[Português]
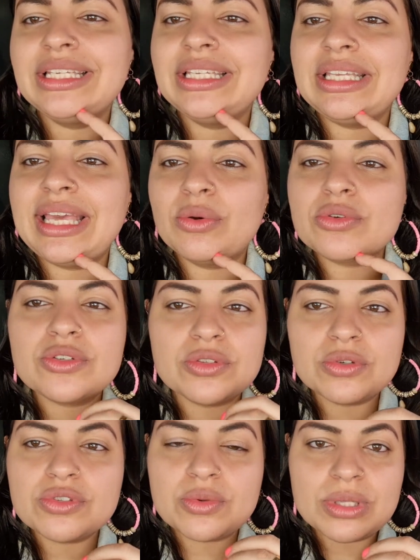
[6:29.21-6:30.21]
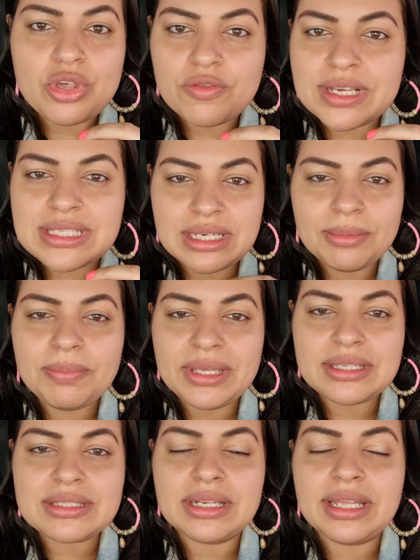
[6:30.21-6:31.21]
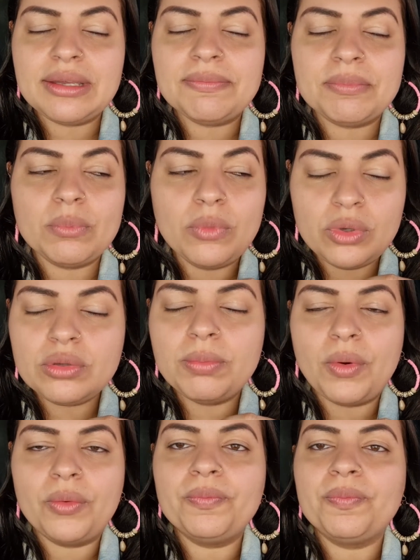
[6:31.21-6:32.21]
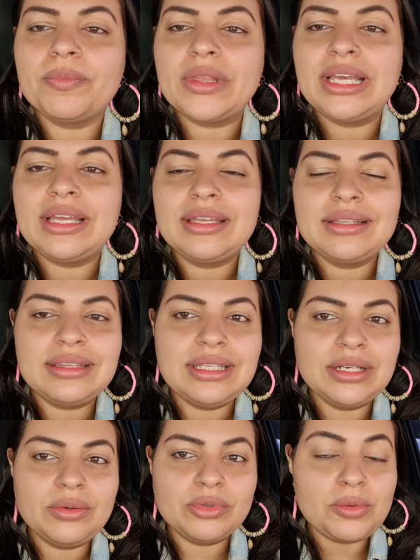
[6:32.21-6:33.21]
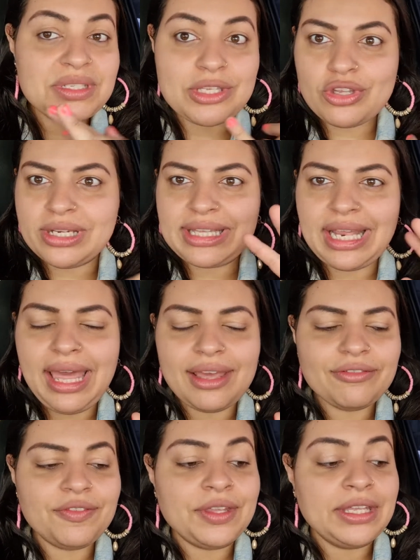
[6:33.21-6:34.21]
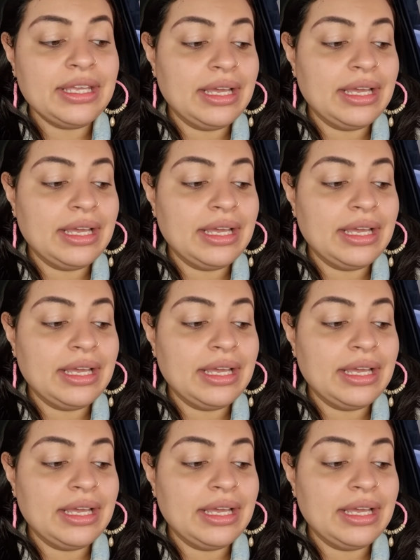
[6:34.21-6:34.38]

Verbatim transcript: E é gostoso quando a gente faz a limpeza, né? Muito bom. Então, tô me sentindo até leve.